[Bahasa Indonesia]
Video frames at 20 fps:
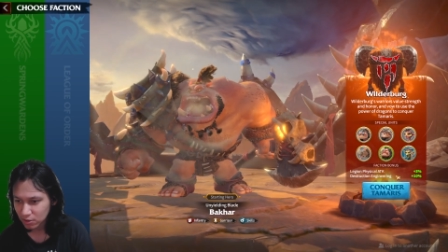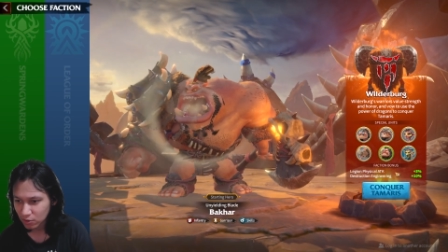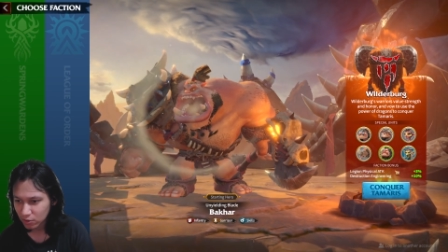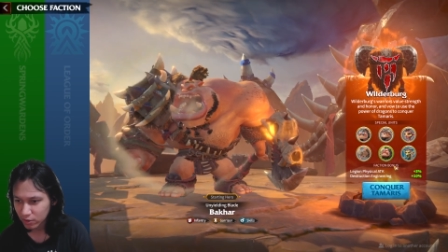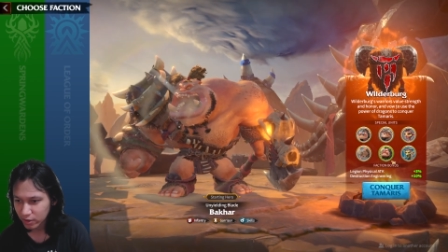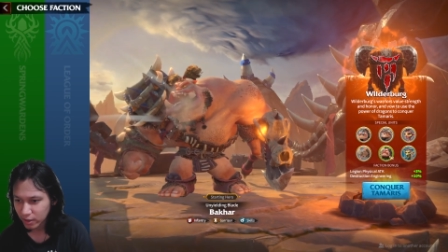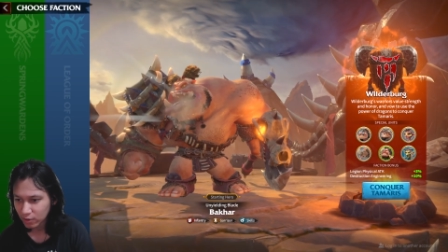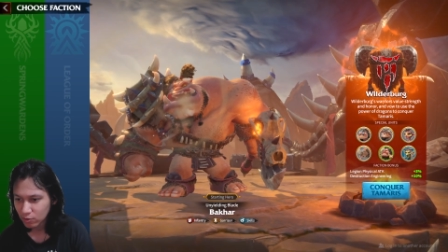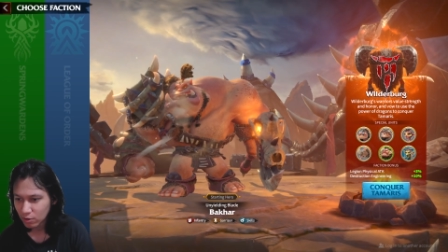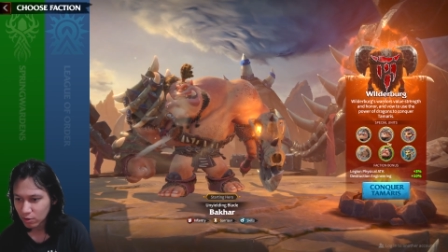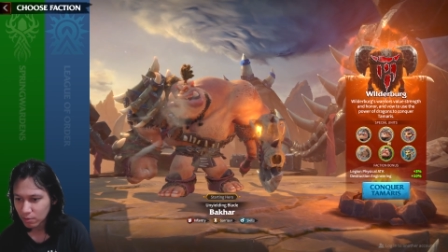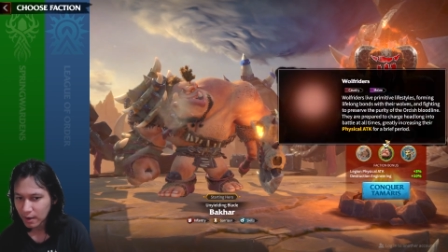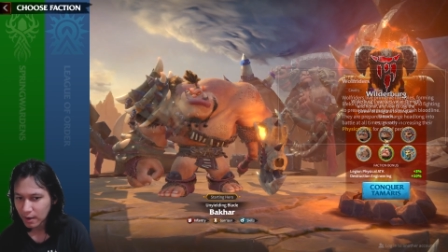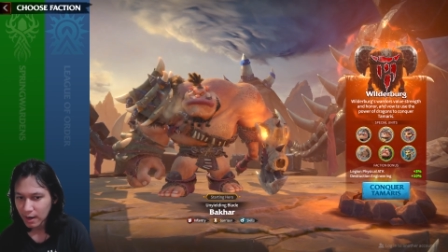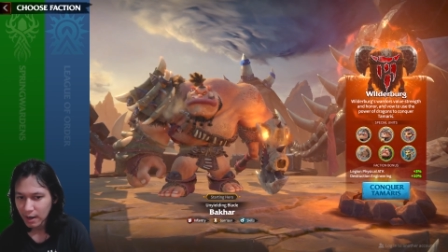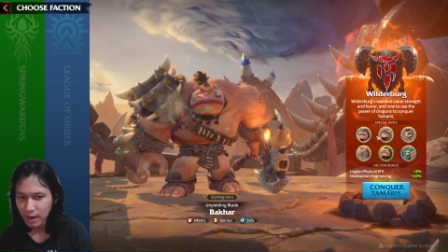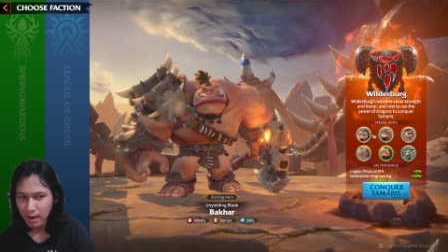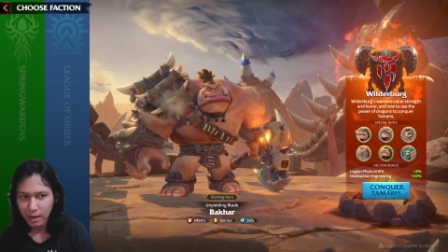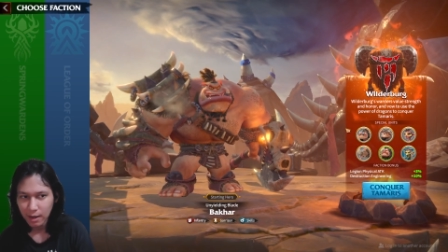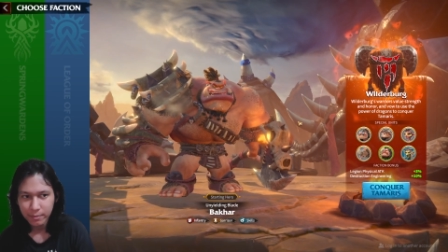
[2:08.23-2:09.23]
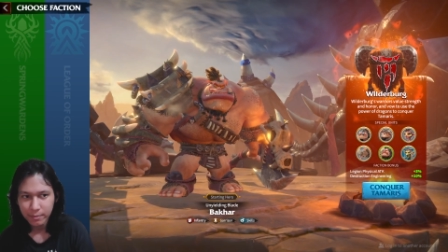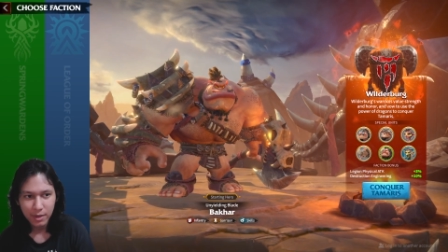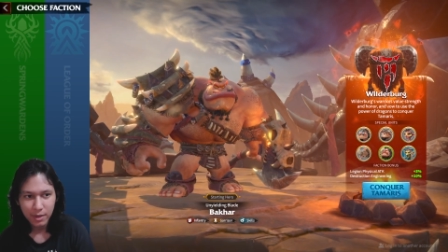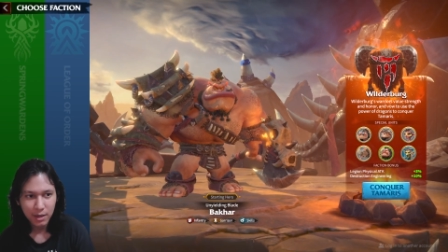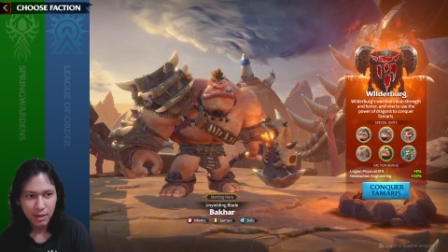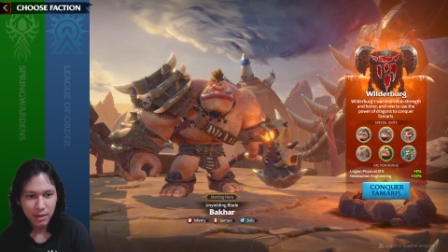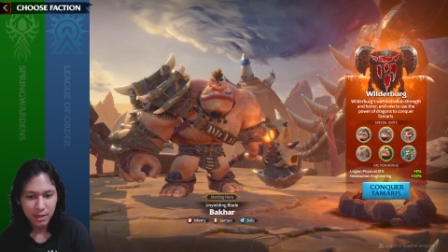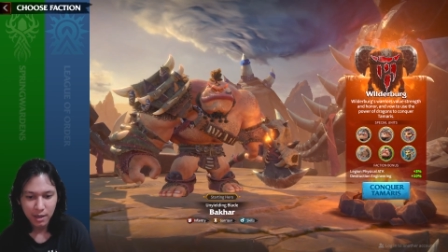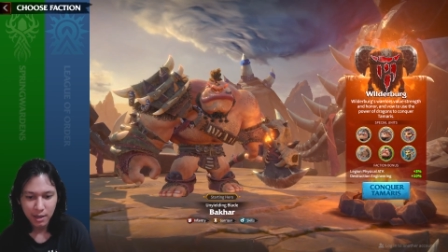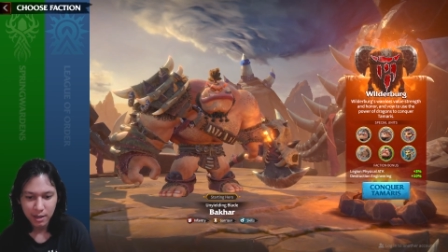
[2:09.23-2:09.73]
Oke, okay, gue bakal
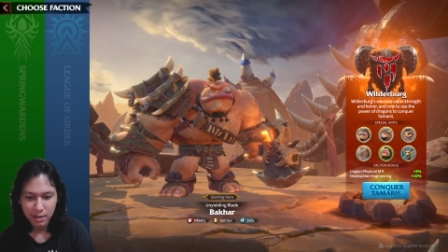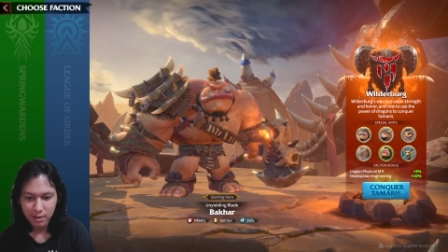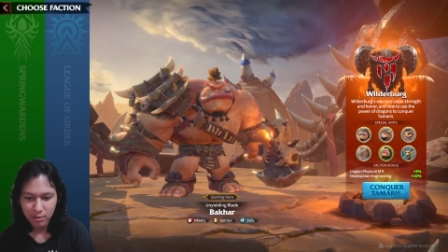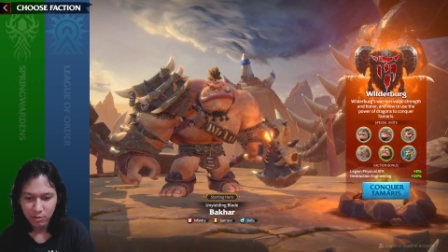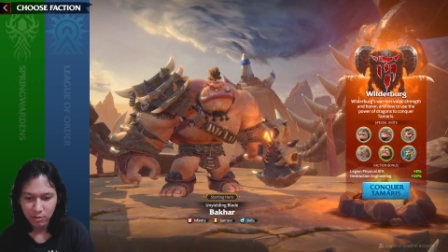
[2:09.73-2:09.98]
ambil dia ini.